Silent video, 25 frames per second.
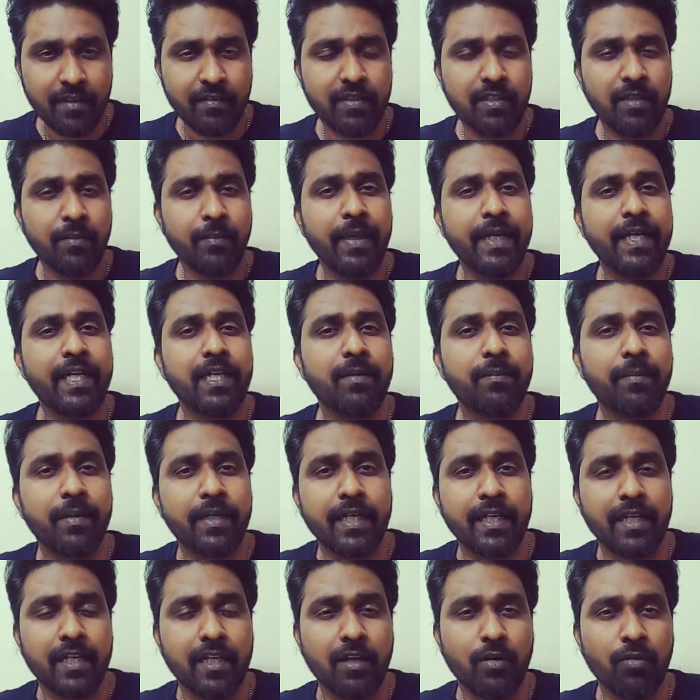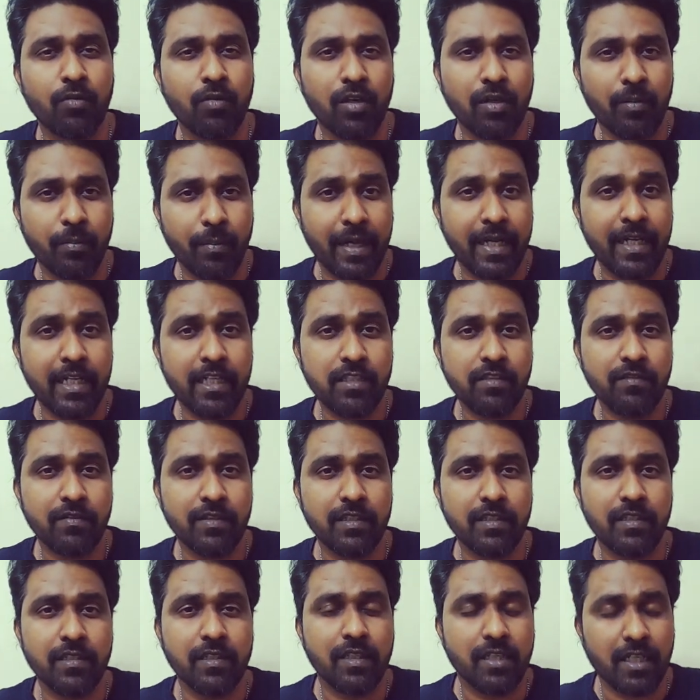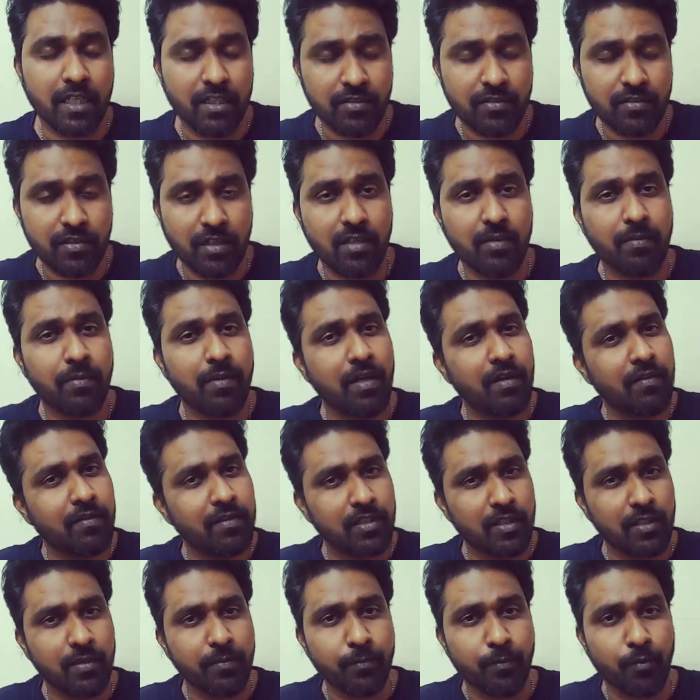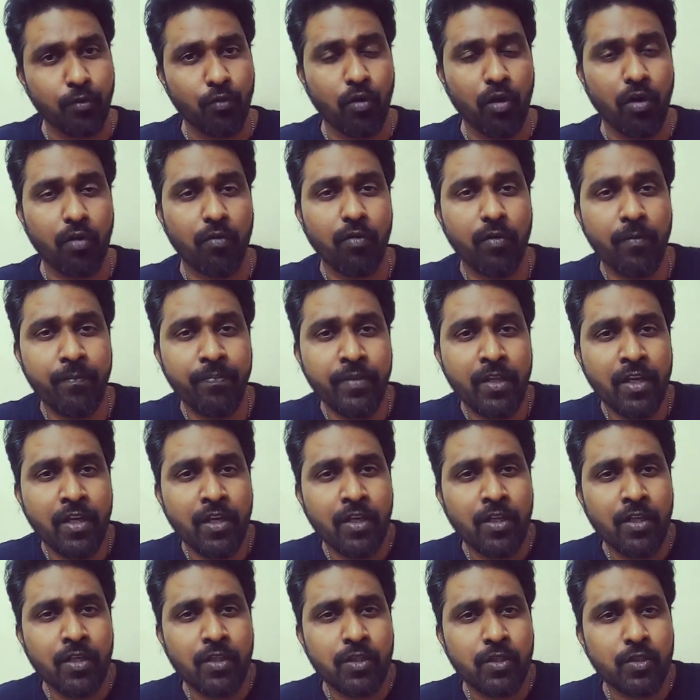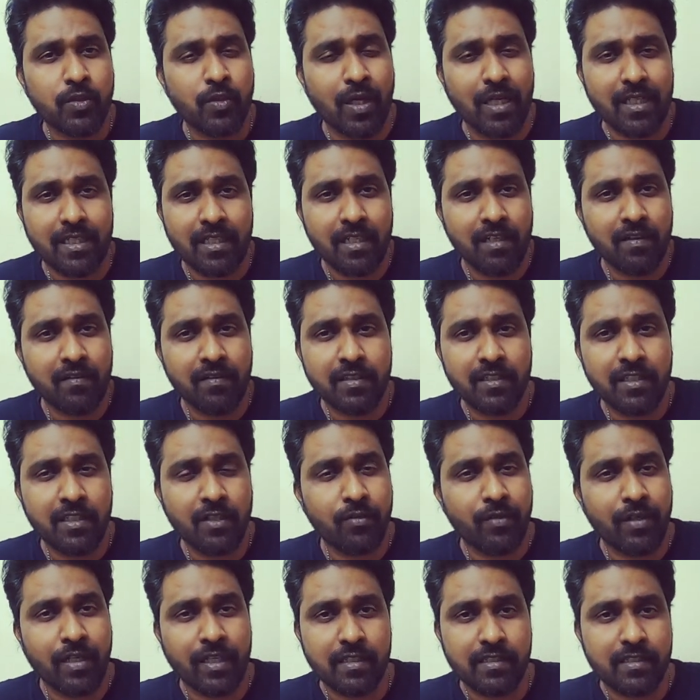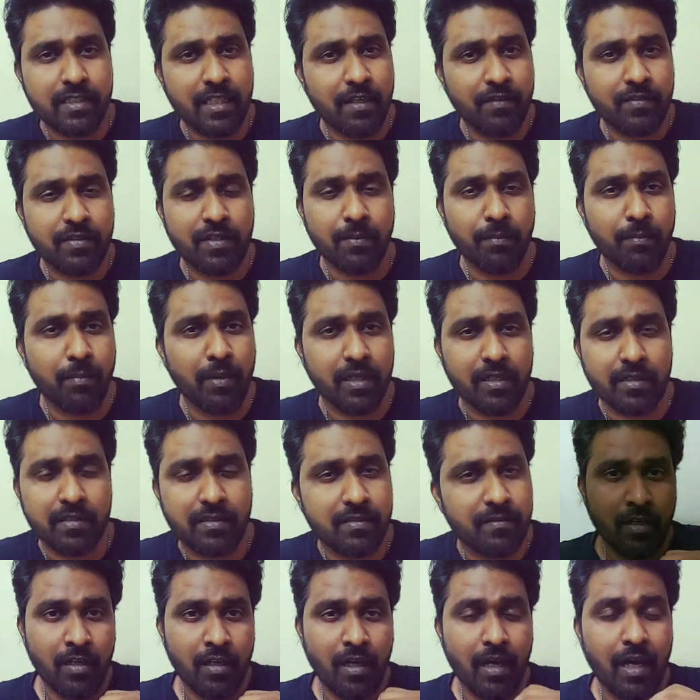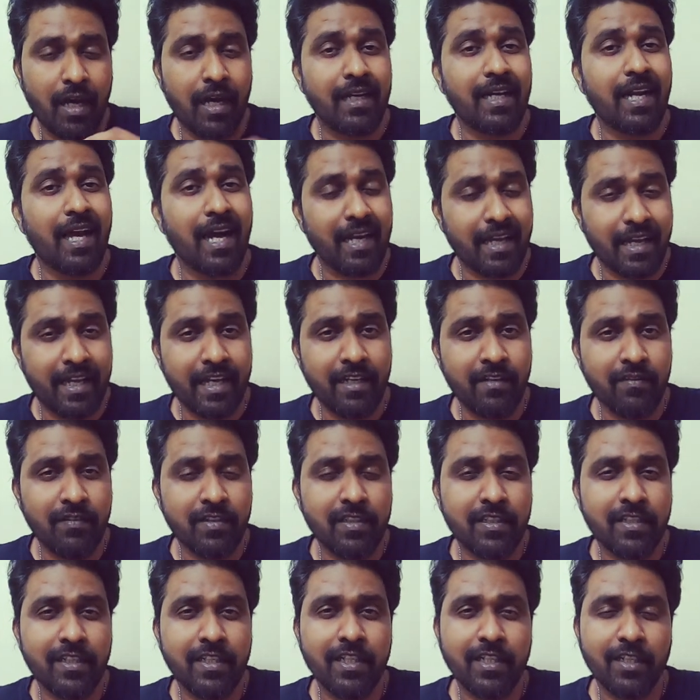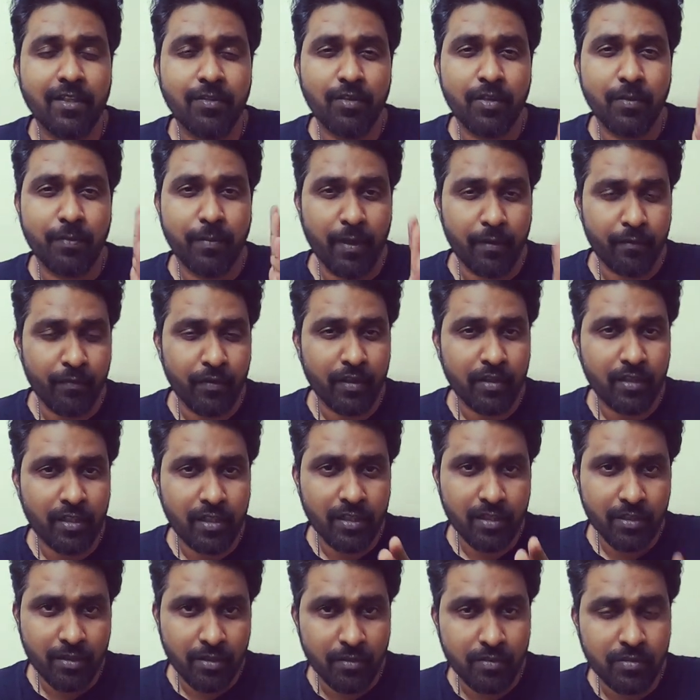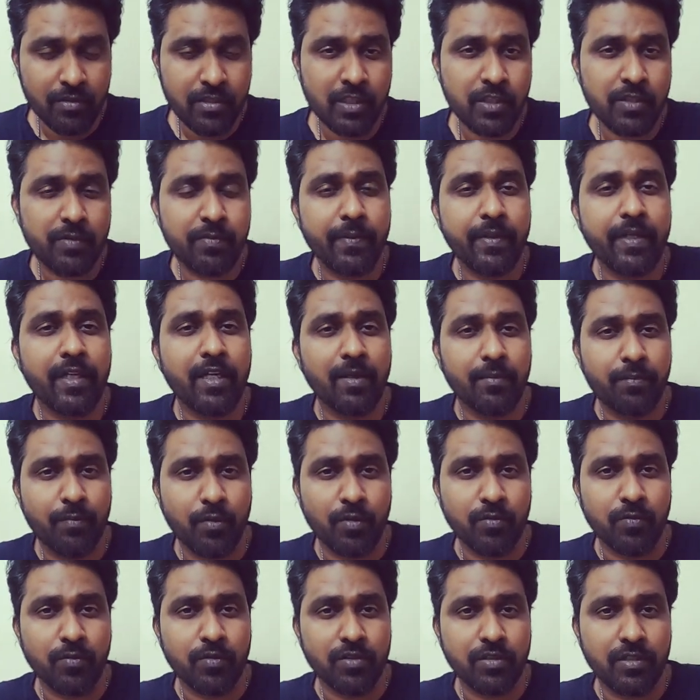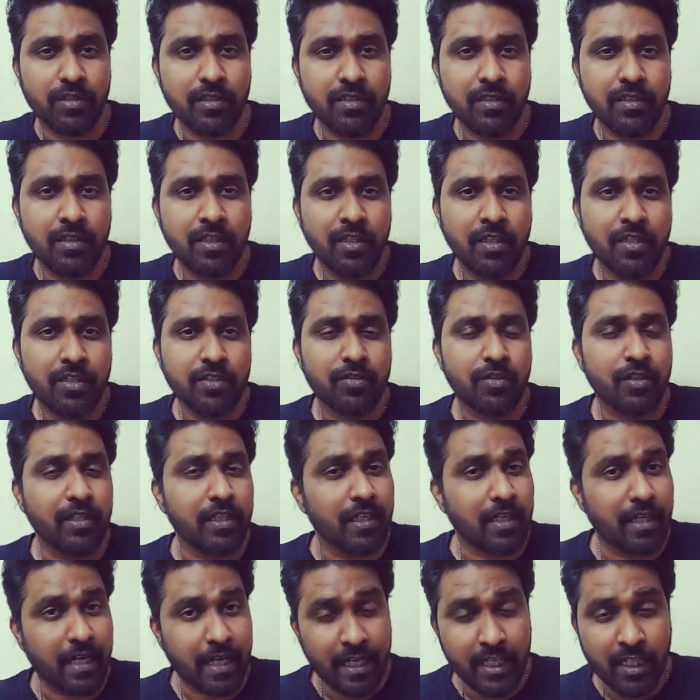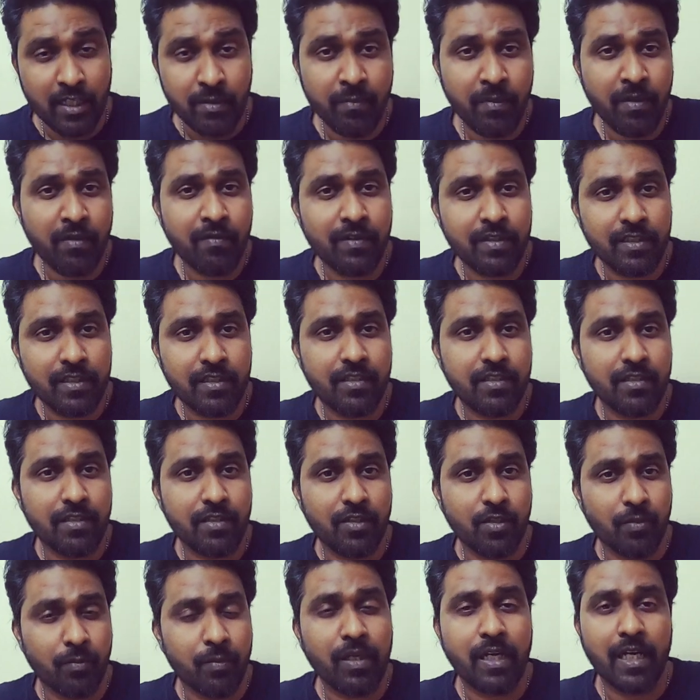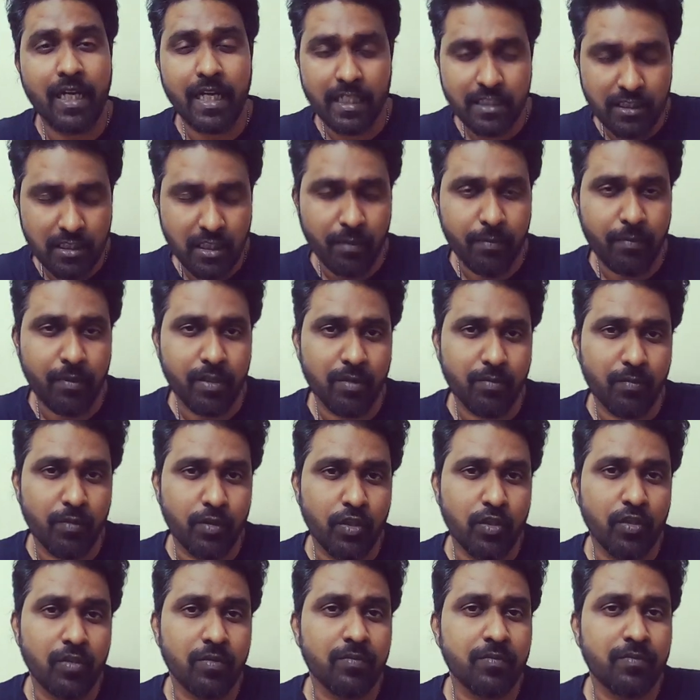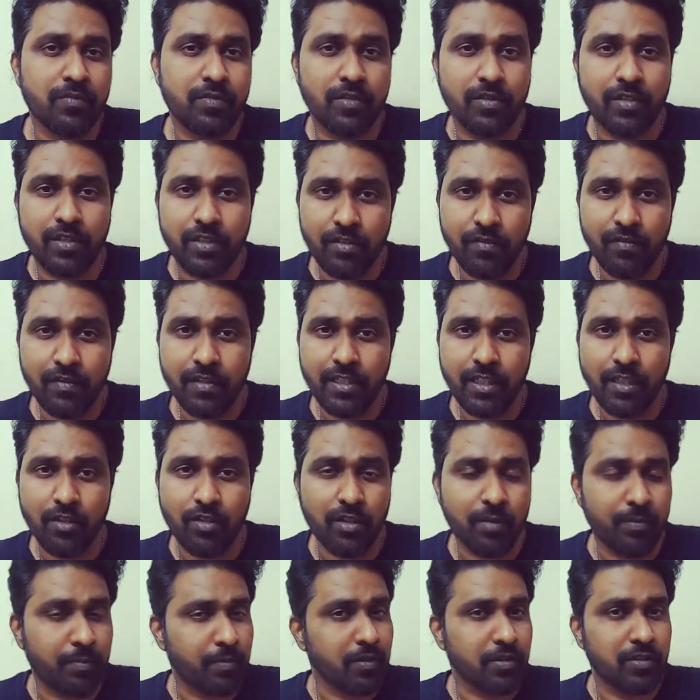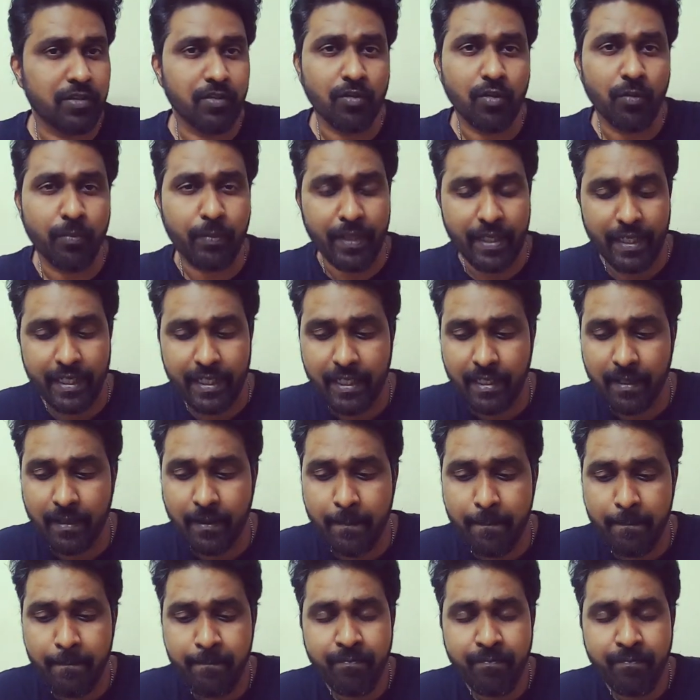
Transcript: நீங்கள் வந்து மெயின்டைன் பண்ணிங்கன்னா உங்களோட மைலேஜ் வந்துட்டு கன்சிடரபுளாக வந்து இம்ப்ரூவ் ஆகும் ஸோ அதில் வந்துட்டு யூ கேன் சேவ் சம் பக்ஸ் அண்ட் அகெயின் வந்துட்டு நீங்கள் ஒரு பெர்ஃபெக்டான க்ரூசிங் ஸ்பீடில் போகும்போது ஸோ நீங்கள் ரைடுமே வந்துட்டு ரொம்ப நல்லா என்ஜாய் பண்ண முடியும் ஸோ இது வந்து என்னோட பர்சனல் ஒப்பீனியன்